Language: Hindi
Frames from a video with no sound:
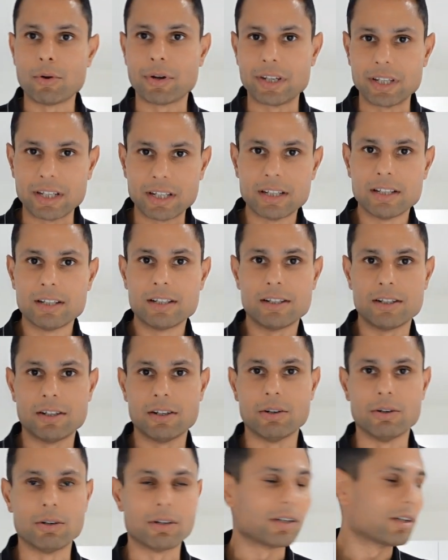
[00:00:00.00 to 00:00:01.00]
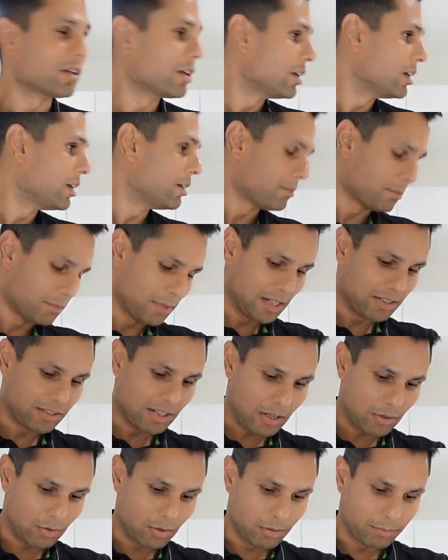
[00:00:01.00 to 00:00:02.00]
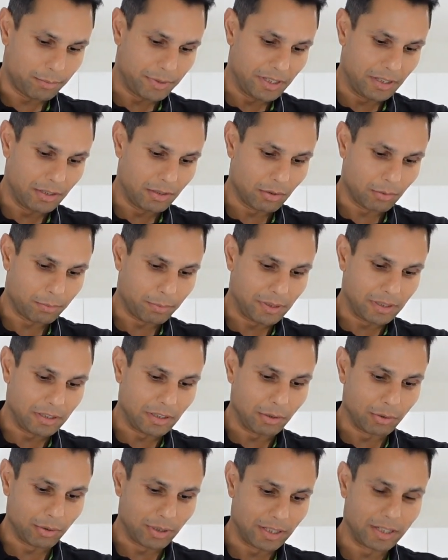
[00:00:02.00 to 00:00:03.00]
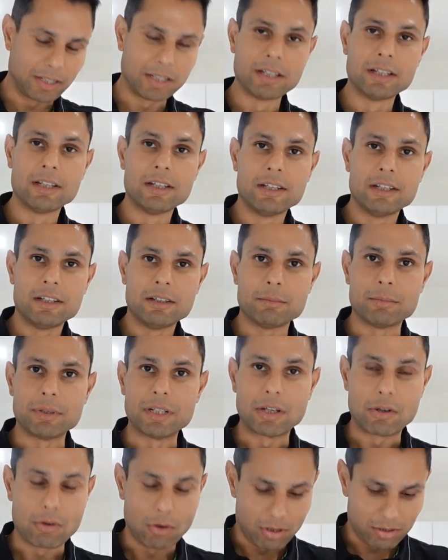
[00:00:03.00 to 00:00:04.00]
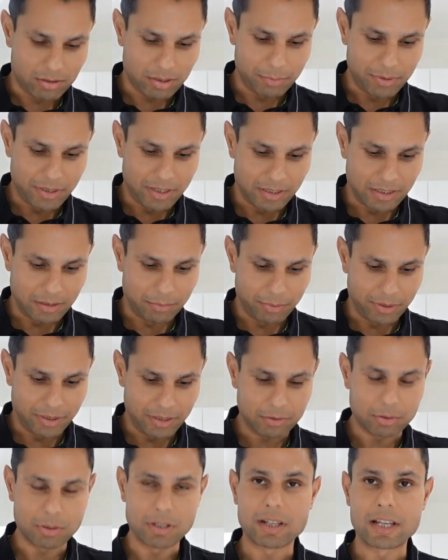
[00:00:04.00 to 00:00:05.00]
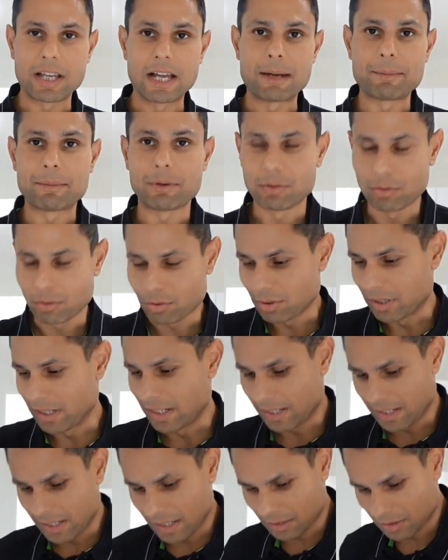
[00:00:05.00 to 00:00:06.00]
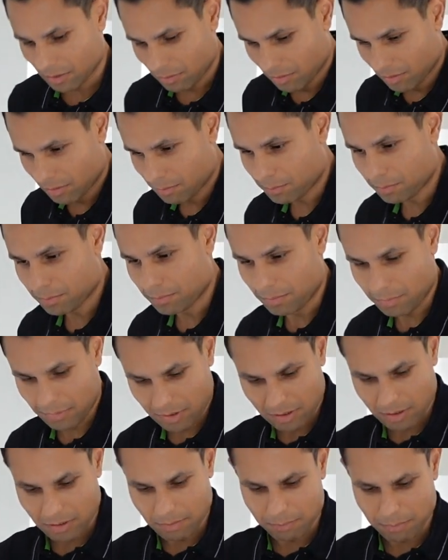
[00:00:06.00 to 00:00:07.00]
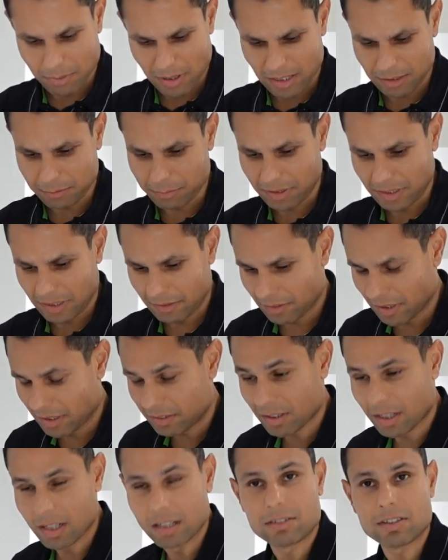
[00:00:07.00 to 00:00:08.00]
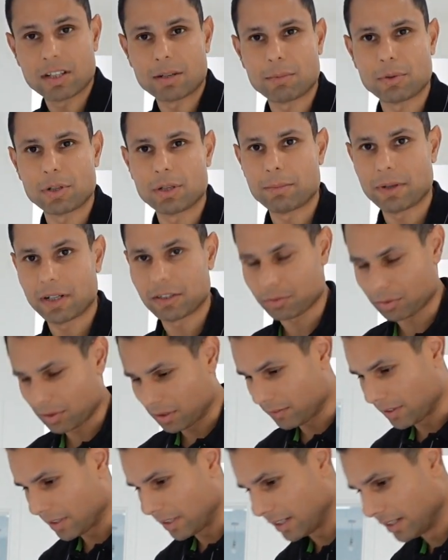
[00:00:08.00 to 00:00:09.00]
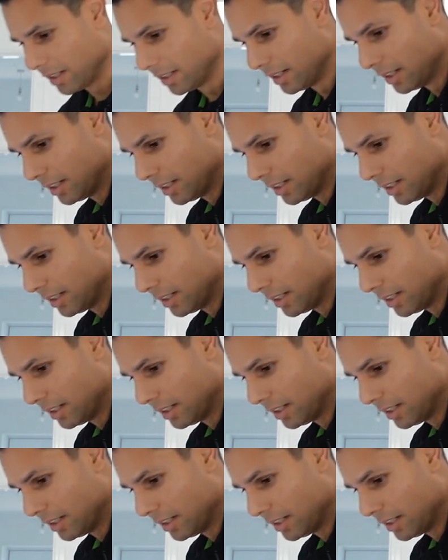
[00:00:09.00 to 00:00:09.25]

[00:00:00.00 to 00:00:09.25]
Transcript: हो गई है और मैं जा रहा हूँ अबीर और प्रीति को लेने मेरी कॉल्स अभी ख़त्म हुई है थोड़ा गैप है उनको लेके आता हूँ पाँच बनने वाले साढ़े चार पौने पाँच बनने वाले हैं